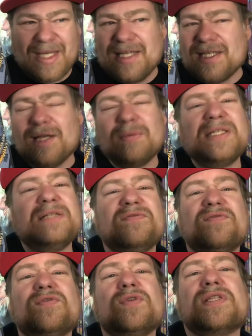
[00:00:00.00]
Ich glaube, die
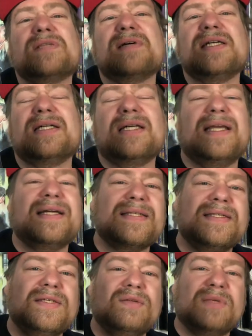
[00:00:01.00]
führen zwar ihre
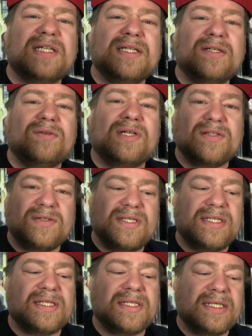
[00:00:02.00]
Legacy-Nummerierung, also
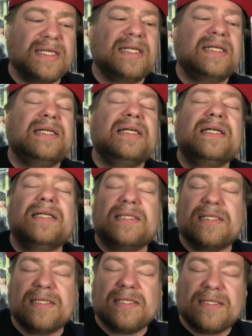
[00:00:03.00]
dieses,
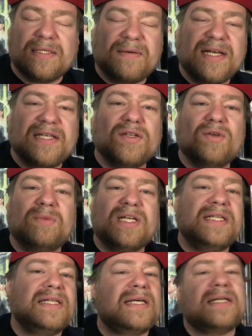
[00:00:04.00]
diese zweite Nummer,
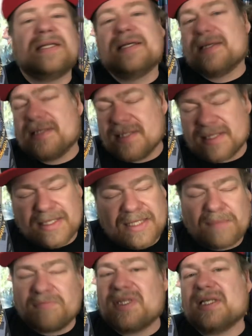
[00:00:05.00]
die dann die
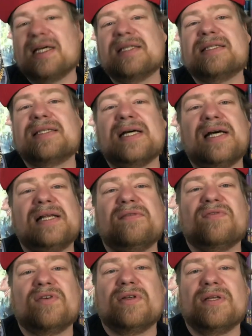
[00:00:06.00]
Gesamtanzahl
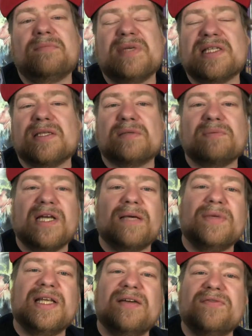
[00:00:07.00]
von Amazing
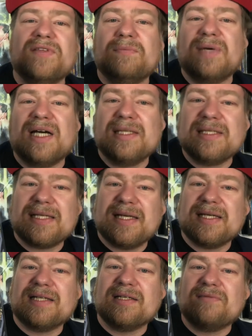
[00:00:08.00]
Spider-Man-Heften immer
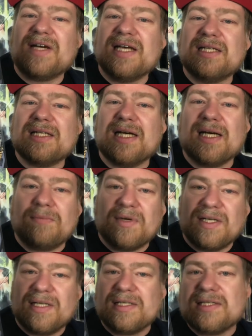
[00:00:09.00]
anzeigt, äh, weiter, aber
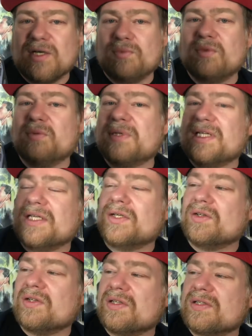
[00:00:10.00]
als
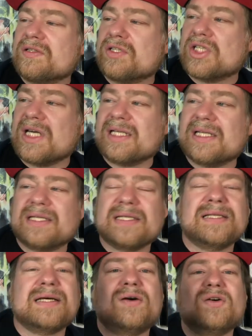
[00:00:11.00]
Hauptnummerierung äh,
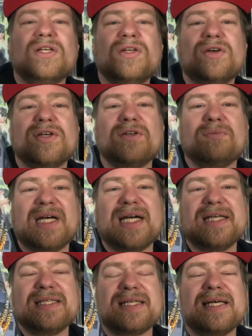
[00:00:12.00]
startete da auch eine neue Nummer
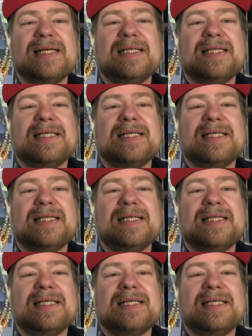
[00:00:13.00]
1